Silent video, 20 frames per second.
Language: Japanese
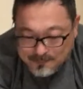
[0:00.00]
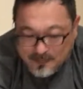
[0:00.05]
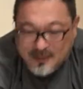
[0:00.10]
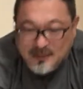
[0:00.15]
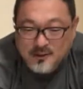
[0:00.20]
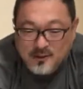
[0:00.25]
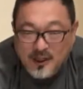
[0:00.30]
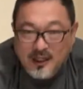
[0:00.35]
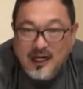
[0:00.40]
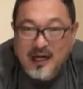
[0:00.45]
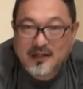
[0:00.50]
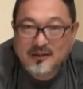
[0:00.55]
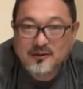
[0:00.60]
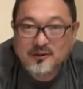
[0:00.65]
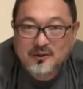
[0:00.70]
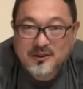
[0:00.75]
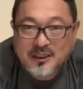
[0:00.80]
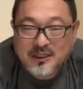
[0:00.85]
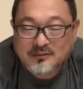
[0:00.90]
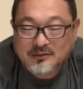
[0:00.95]
ぱりそれは感
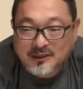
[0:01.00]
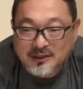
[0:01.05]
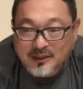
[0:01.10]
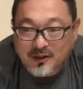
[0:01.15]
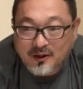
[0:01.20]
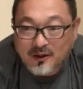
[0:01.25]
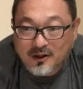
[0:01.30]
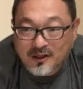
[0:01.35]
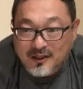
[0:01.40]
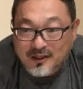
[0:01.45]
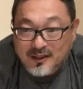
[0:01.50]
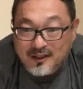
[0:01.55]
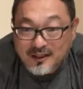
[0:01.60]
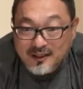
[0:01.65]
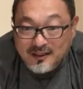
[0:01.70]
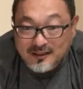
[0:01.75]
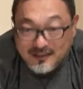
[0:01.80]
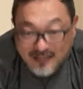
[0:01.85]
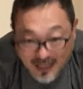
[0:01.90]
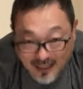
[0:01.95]
動しちゃうんですよ。
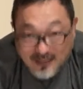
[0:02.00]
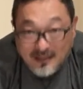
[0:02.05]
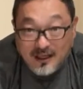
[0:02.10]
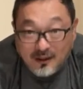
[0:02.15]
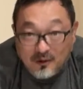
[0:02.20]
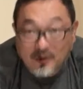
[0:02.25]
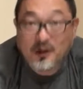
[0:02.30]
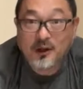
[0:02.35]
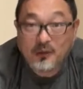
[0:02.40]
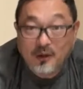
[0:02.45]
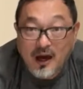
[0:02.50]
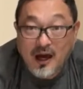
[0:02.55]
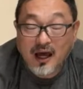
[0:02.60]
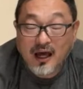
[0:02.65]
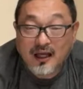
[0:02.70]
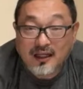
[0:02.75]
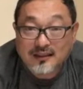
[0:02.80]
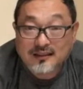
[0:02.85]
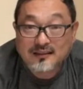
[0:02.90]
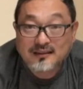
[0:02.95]
なんだこれ
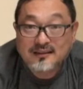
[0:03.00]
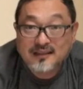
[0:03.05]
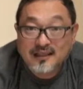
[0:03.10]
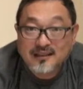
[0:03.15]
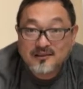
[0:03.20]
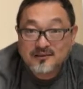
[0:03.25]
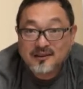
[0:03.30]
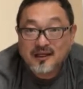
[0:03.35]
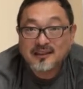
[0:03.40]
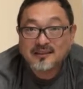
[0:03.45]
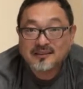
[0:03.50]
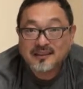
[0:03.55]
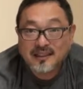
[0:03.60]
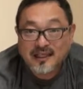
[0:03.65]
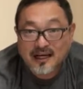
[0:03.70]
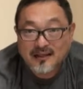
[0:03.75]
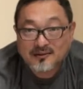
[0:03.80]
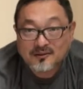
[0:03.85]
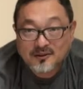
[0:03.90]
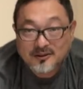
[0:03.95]
はっていう感じで
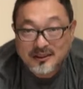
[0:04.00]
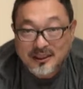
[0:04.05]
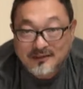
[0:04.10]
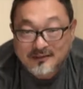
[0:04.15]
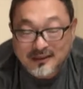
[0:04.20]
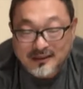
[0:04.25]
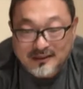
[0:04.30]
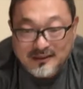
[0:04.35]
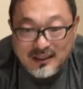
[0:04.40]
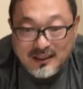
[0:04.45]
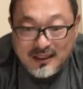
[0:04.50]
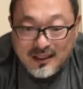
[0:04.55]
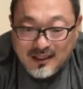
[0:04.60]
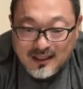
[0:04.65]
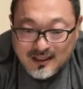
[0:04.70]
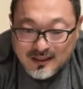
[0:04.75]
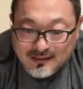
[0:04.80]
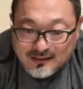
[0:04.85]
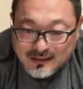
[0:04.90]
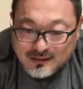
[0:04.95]
感動しちゃうんです。
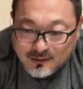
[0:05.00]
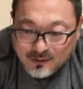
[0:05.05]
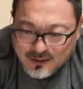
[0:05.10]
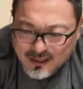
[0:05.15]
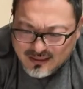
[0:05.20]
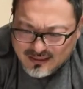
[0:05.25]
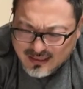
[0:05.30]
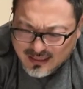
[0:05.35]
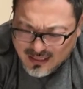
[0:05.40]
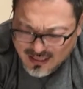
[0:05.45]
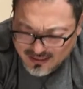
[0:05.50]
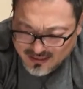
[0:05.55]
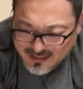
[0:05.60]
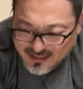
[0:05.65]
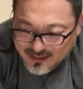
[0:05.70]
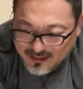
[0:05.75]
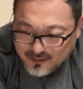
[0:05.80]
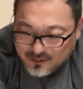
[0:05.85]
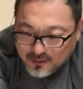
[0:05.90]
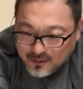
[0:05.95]
で、それはただ
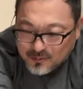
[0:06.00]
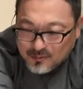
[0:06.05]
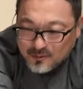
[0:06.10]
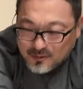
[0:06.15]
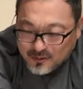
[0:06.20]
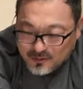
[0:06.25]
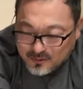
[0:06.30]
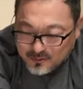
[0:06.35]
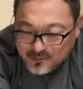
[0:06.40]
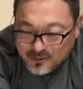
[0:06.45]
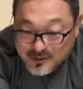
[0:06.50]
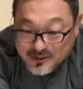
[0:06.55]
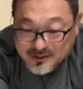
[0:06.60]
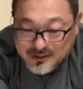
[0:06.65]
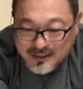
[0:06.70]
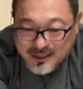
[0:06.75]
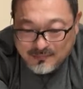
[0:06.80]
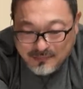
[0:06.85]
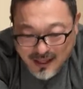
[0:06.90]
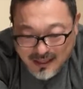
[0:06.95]
ね、思いつ
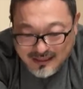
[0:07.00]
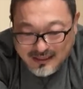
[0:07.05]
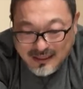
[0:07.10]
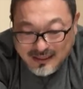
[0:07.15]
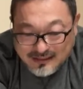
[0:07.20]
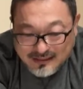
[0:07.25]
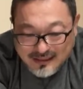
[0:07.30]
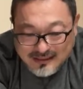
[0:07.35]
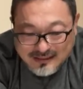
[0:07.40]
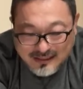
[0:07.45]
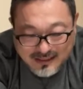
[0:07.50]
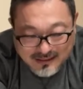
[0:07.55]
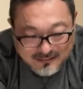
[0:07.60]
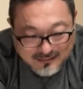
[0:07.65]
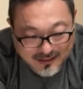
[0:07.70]
きでバーンってやったんじゃなく